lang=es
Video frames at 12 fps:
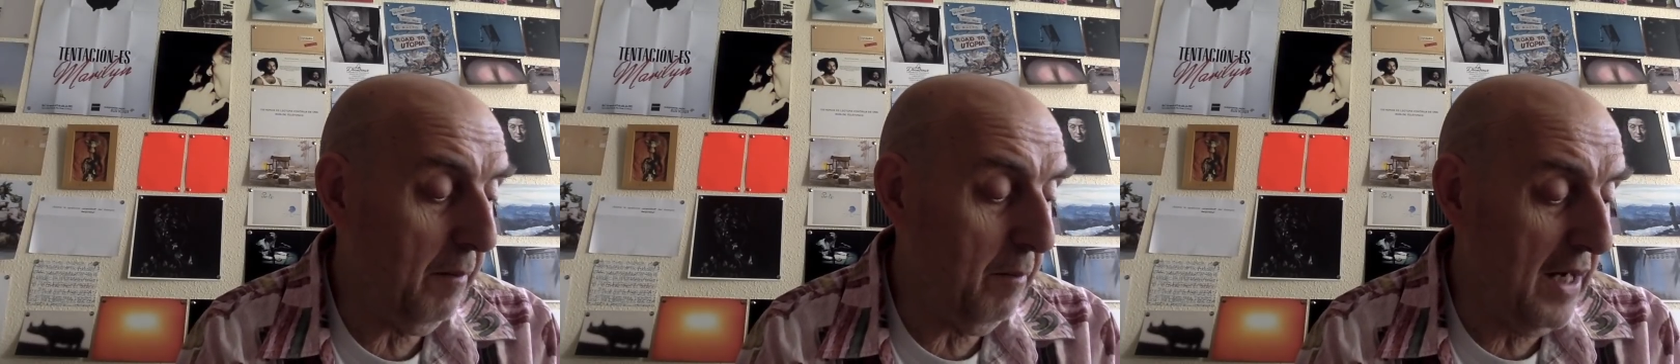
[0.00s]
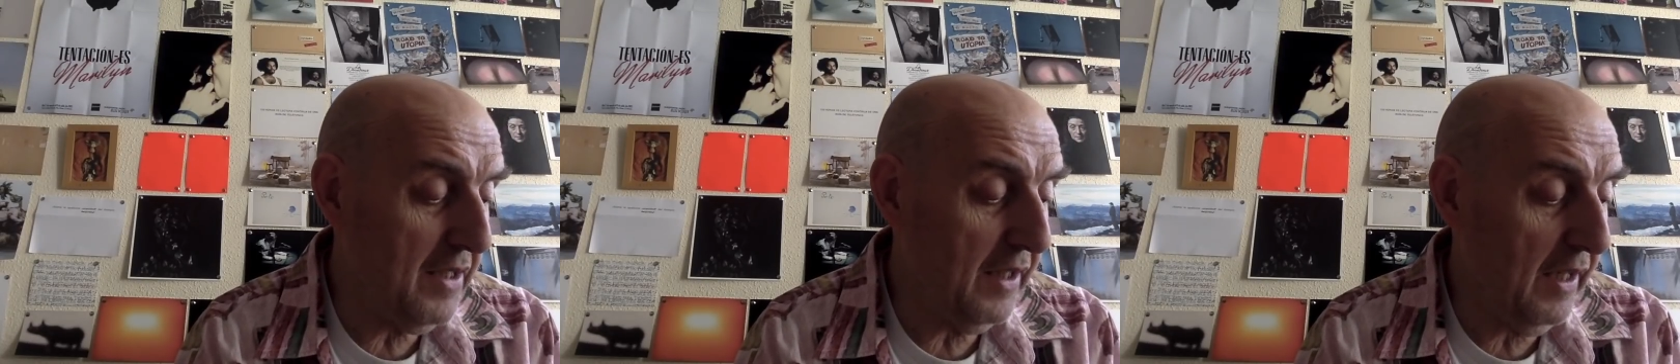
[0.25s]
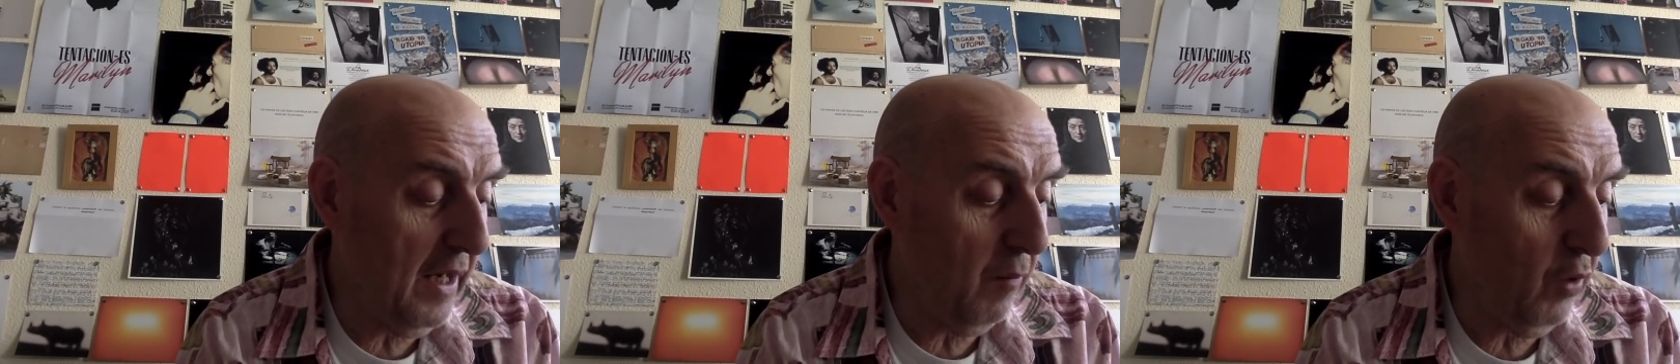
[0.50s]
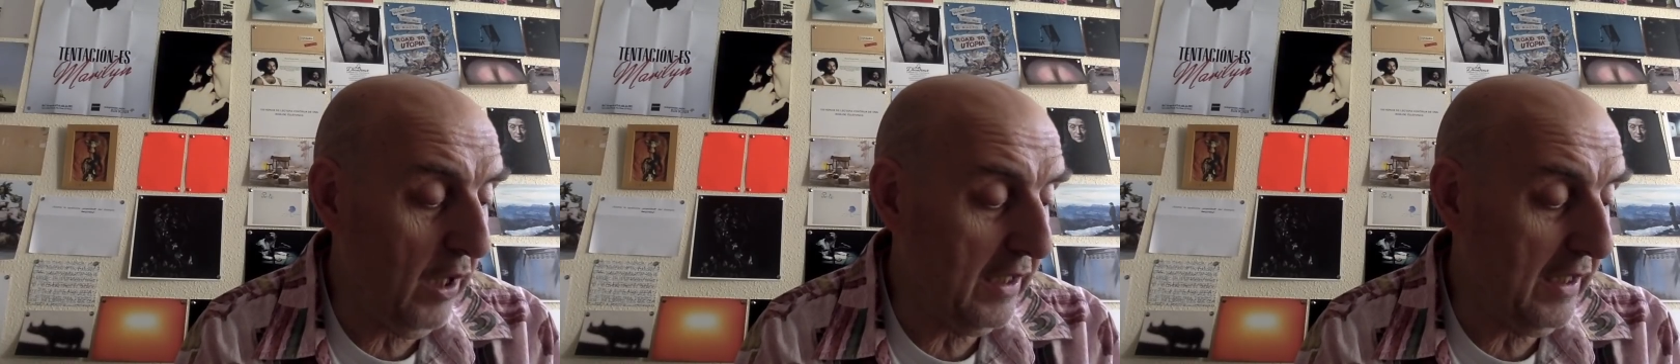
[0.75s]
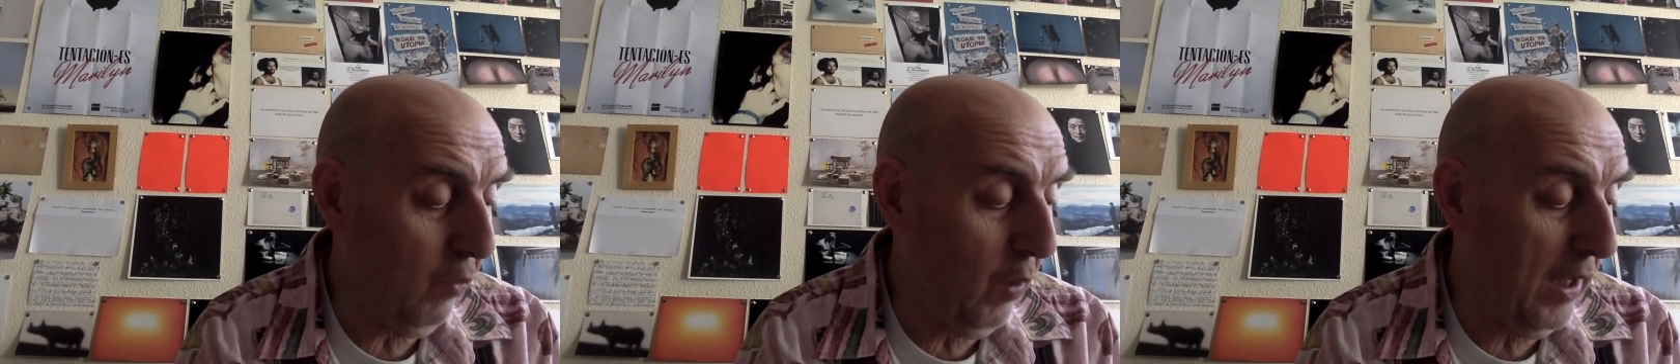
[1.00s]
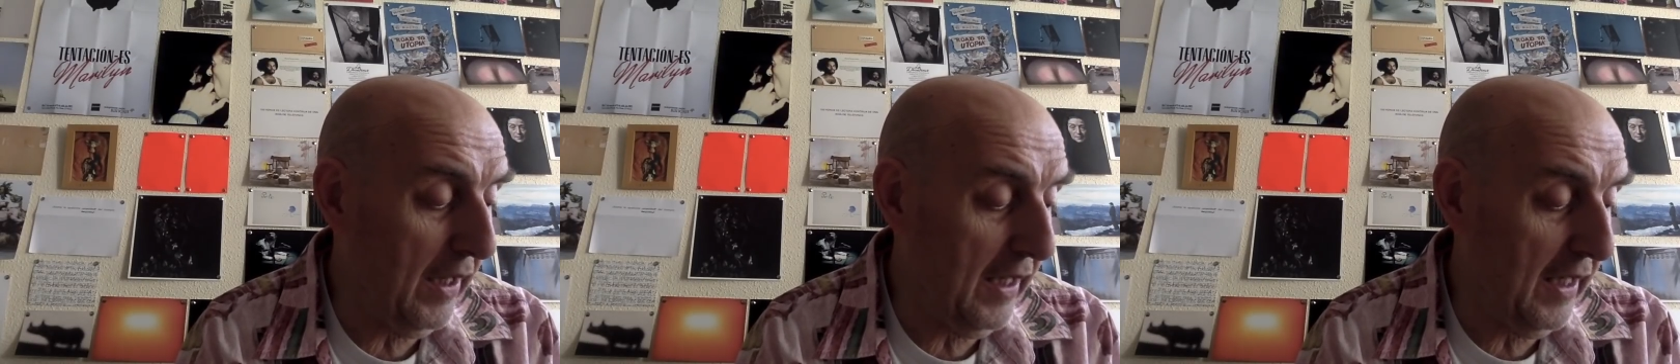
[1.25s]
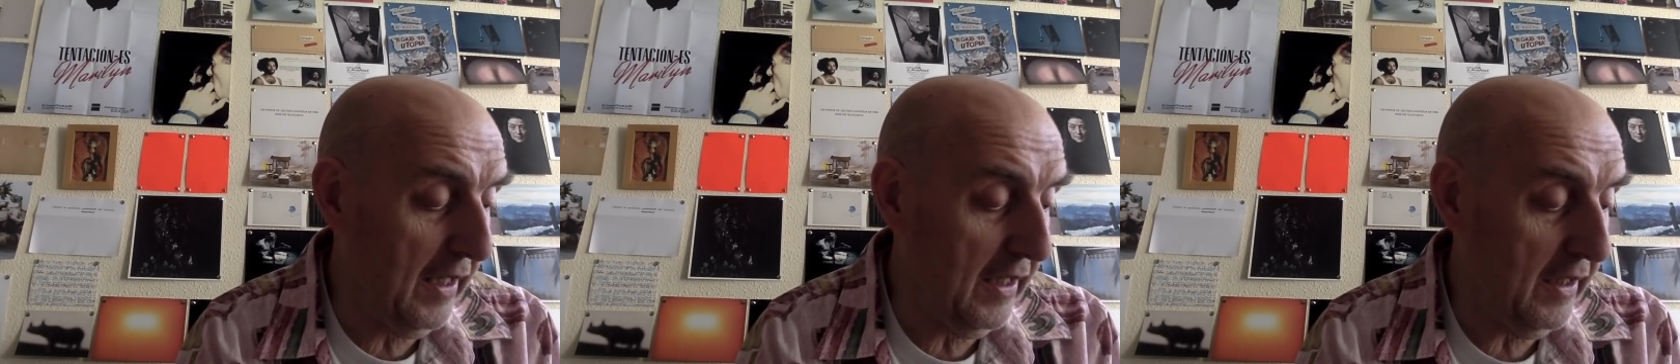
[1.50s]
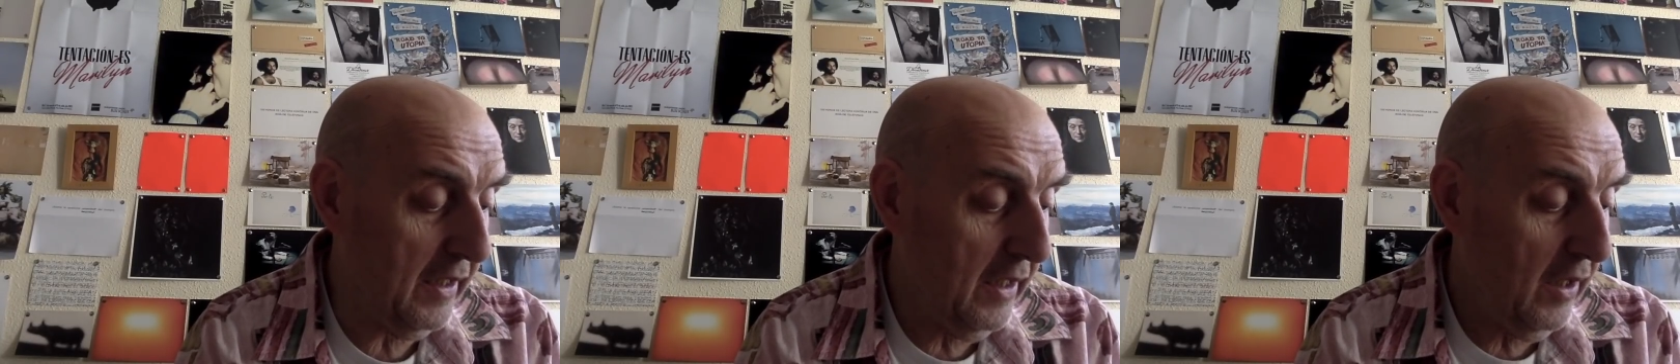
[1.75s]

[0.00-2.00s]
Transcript: más tener buenas cualidades